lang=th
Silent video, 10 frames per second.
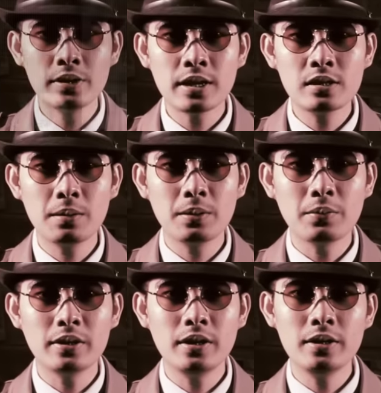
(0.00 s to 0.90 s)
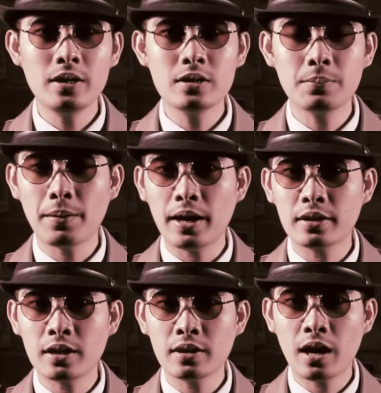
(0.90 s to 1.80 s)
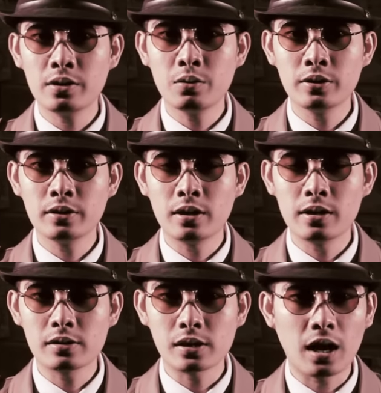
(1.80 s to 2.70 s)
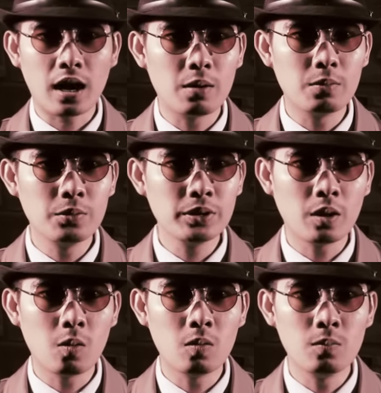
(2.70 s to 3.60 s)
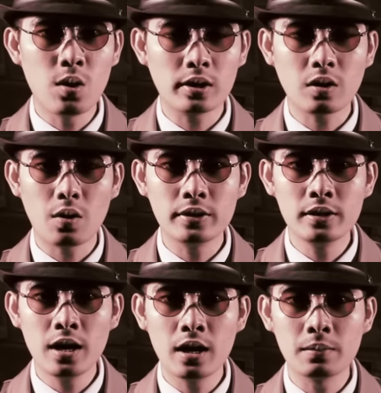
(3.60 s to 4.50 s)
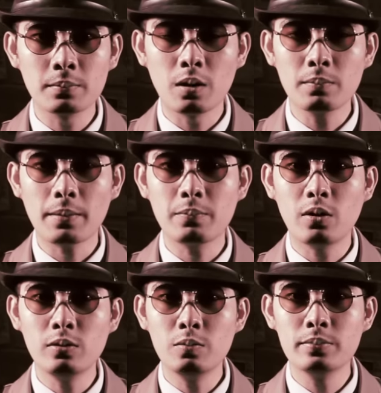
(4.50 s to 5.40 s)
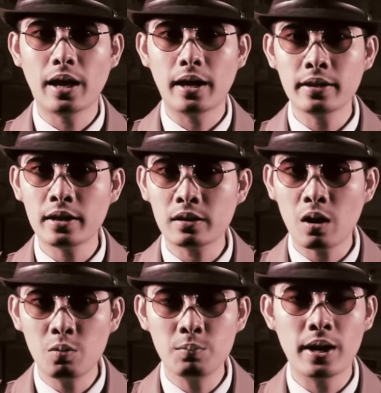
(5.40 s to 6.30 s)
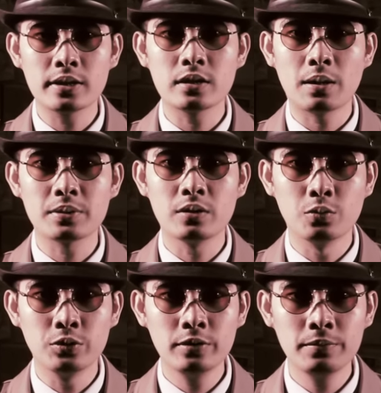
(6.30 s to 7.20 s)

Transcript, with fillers: หุ้นน่าสืบในวันที่ 28 กันยายน ราคาหุ้นยังคงบวกต่อเนื่อง พร้อมกับวอลลุ่มหนาแน่นเข้ามาสนับสนุน